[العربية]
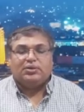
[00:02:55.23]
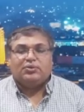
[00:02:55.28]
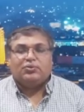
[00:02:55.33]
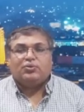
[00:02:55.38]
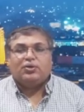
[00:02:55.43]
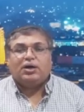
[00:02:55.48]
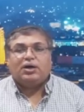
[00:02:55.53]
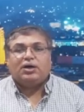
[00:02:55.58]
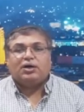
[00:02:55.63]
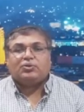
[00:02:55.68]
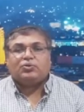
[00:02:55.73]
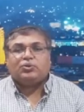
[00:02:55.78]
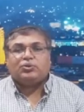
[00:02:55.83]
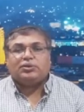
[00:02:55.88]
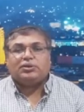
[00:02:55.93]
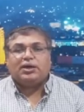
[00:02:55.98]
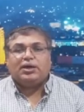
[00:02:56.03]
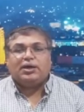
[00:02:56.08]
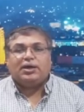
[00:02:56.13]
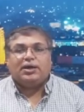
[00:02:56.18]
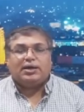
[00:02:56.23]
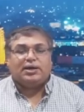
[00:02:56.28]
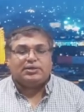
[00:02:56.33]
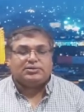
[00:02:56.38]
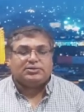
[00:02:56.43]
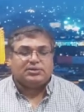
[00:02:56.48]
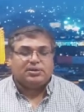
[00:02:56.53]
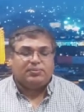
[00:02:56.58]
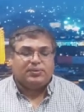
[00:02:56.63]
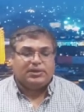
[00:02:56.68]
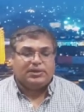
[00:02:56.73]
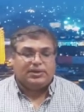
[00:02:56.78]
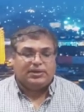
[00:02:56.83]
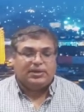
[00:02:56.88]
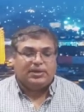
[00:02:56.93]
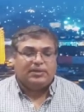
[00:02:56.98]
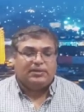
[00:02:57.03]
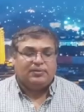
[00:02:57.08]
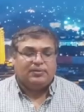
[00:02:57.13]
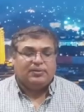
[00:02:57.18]
وكوريا
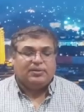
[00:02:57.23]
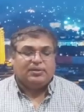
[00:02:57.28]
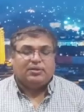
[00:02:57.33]
الشماليه